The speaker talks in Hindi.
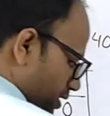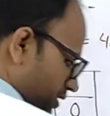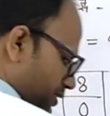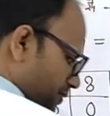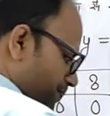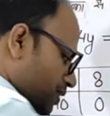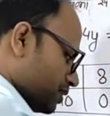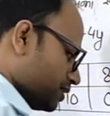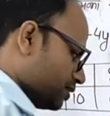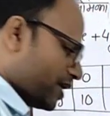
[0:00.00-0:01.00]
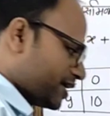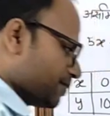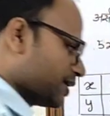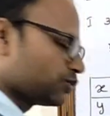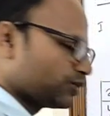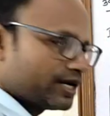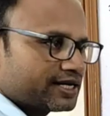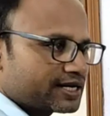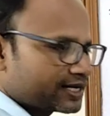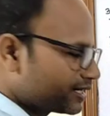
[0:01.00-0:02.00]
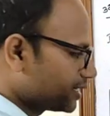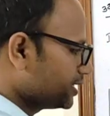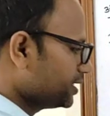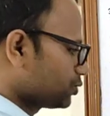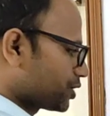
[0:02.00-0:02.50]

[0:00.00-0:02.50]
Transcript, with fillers: ठीक ना वाई का मान तो है नहीं रखने के लिए